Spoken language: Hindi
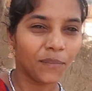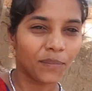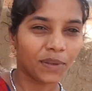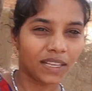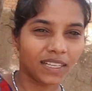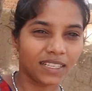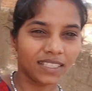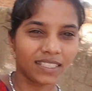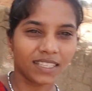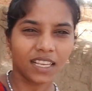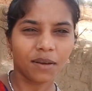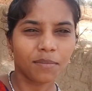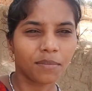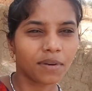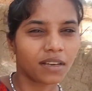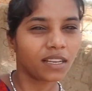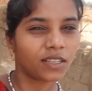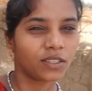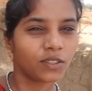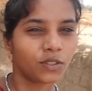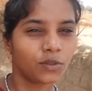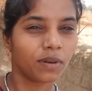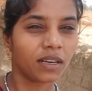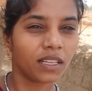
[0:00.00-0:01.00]
फिर से
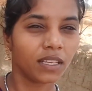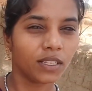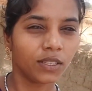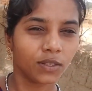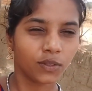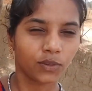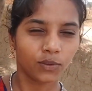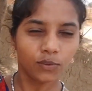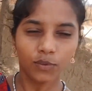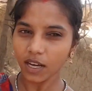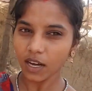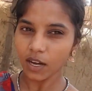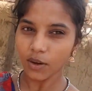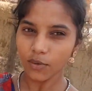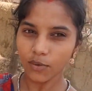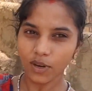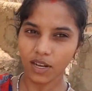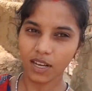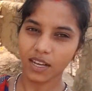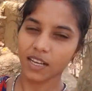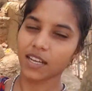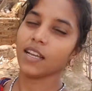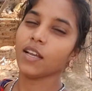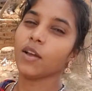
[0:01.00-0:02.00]
हमारा जो बारिश सूखा
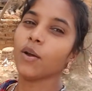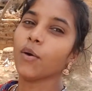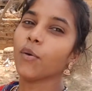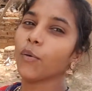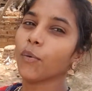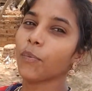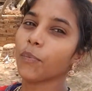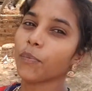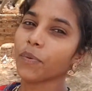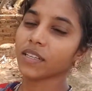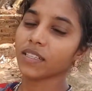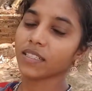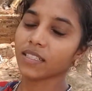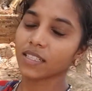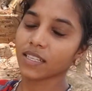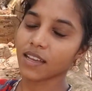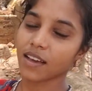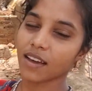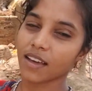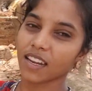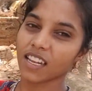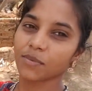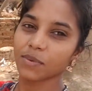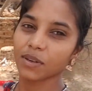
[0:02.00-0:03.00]
उखा है वो फिर से
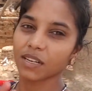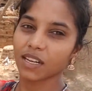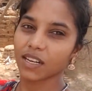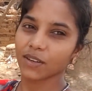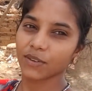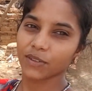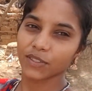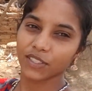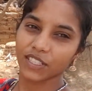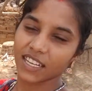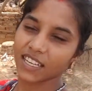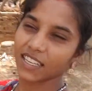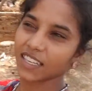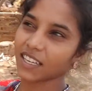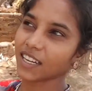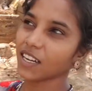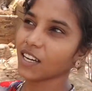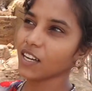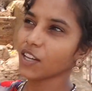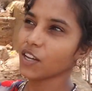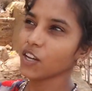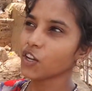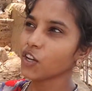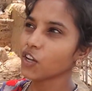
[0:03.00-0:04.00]
हरा भरा हो
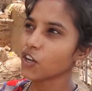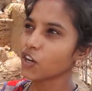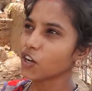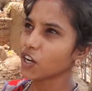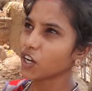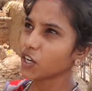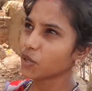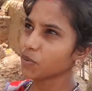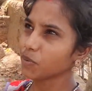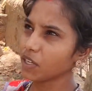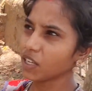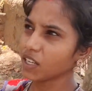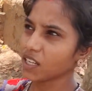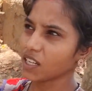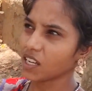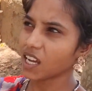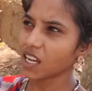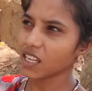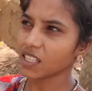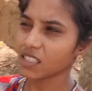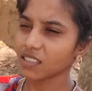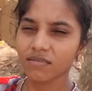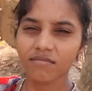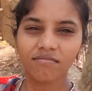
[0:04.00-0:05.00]
जाएगा अभी एक
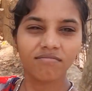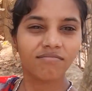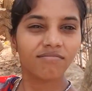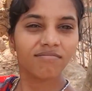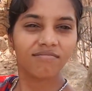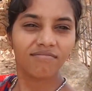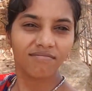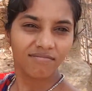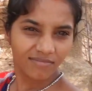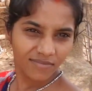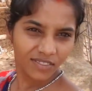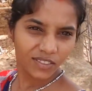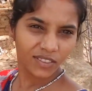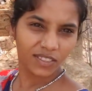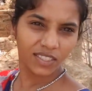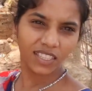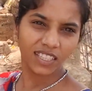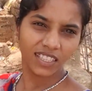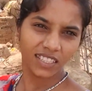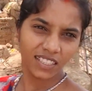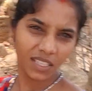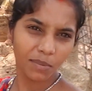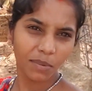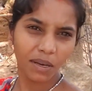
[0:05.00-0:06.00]
आध
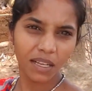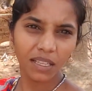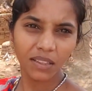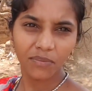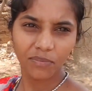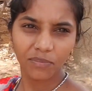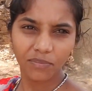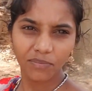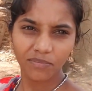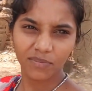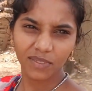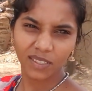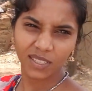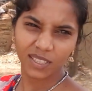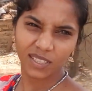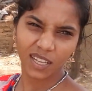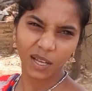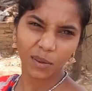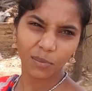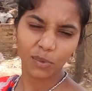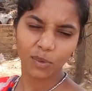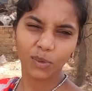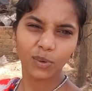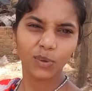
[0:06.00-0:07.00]
दिन के बाद फिर
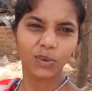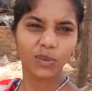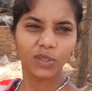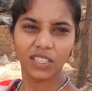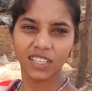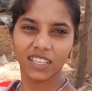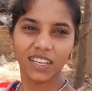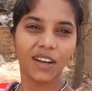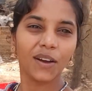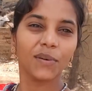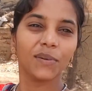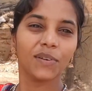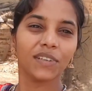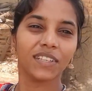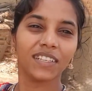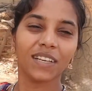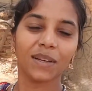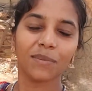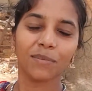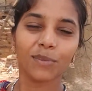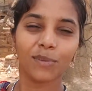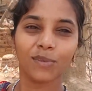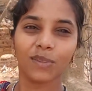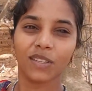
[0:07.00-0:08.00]
आप लोगों को दिखाऊंगी
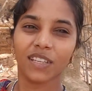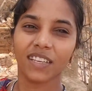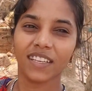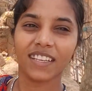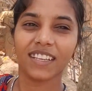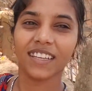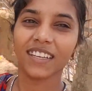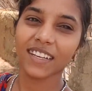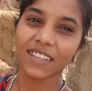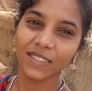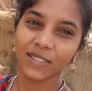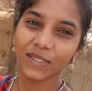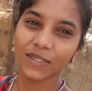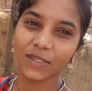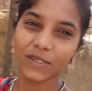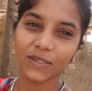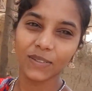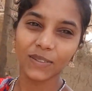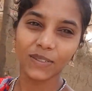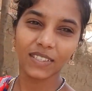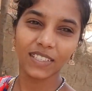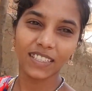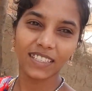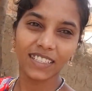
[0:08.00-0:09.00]
आप लोग देखेगा
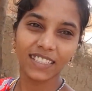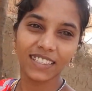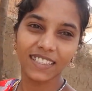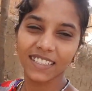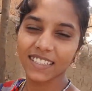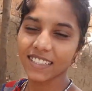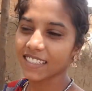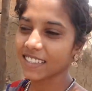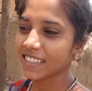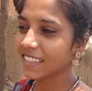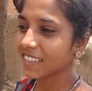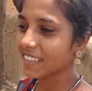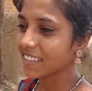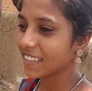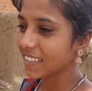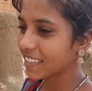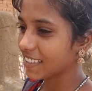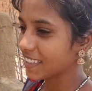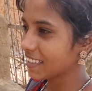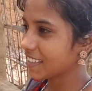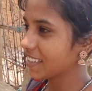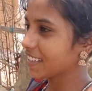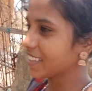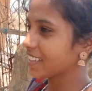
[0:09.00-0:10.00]

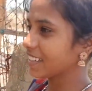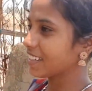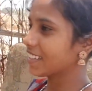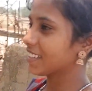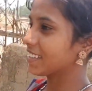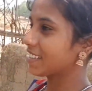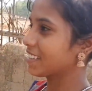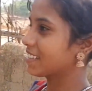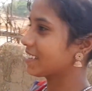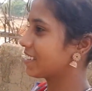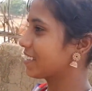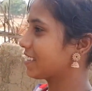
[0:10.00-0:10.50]
ज़रूर ठीक है